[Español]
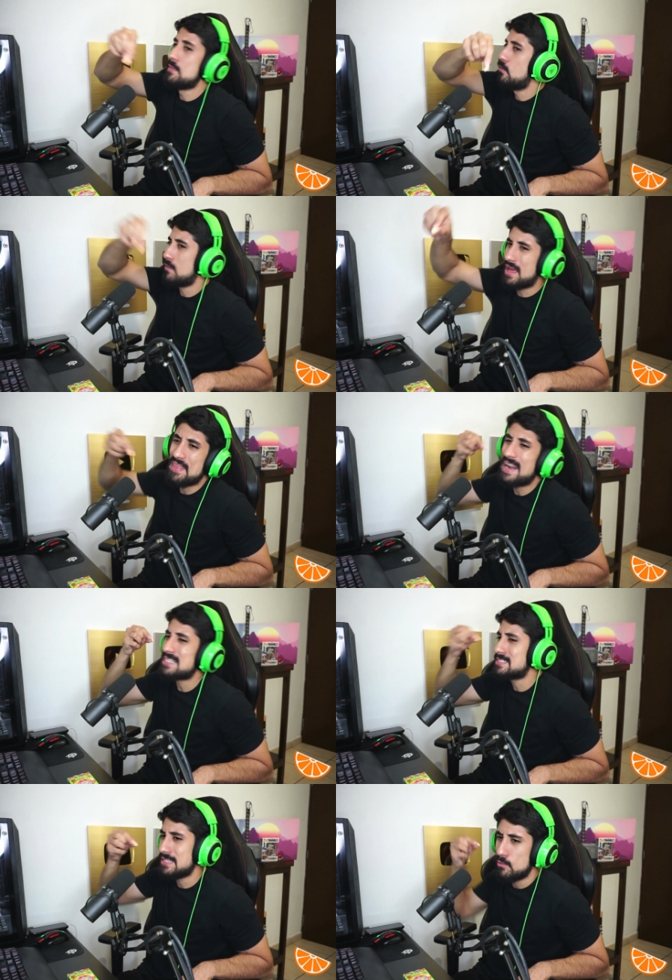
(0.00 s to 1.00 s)
Me lo voy a dar
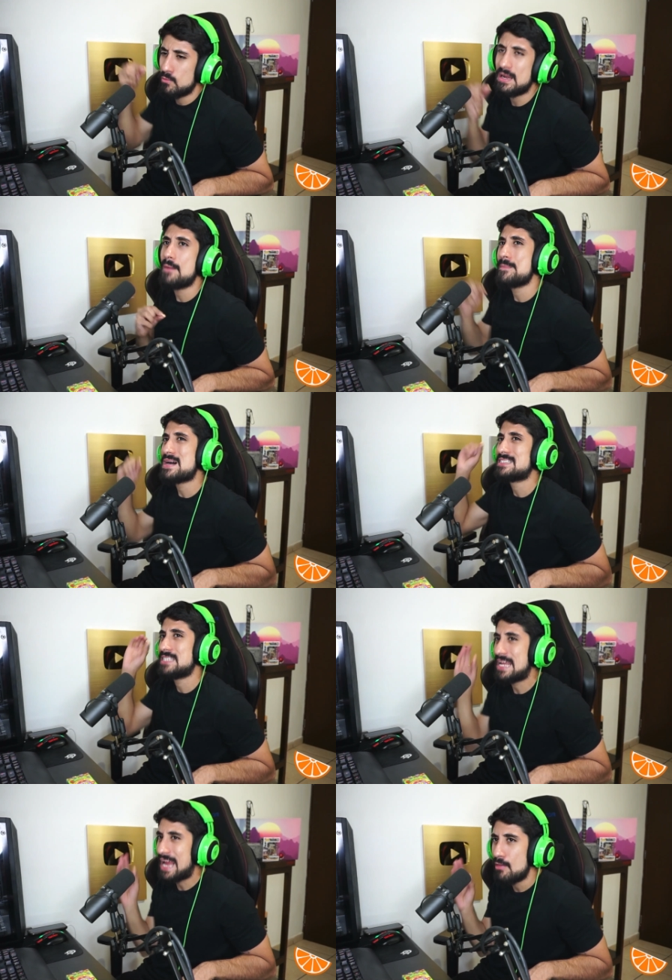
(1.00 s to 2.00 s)
así de una,
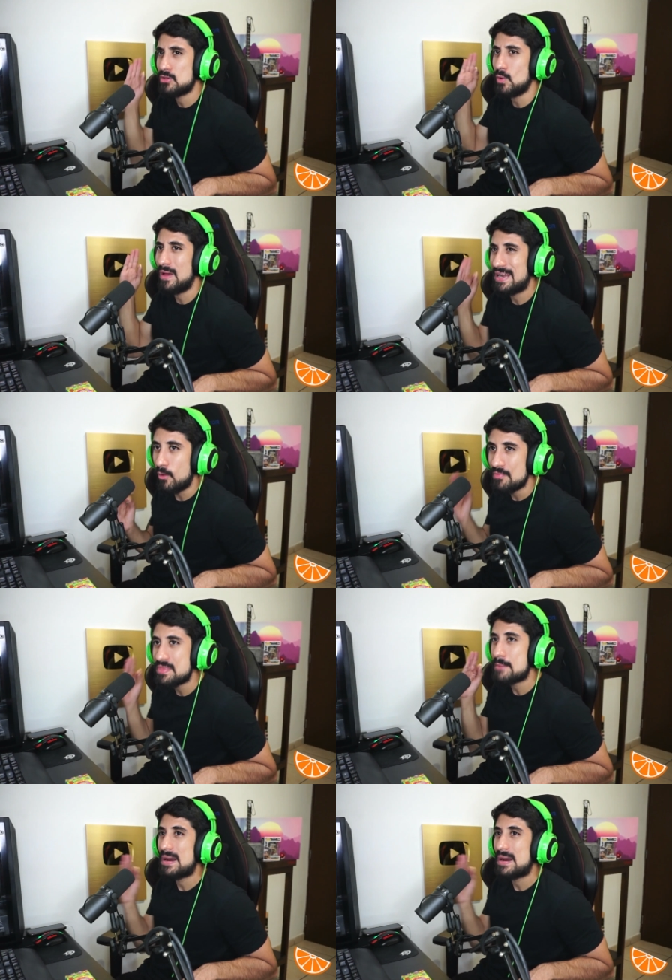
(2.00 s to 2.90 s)
masticado y toda la onda,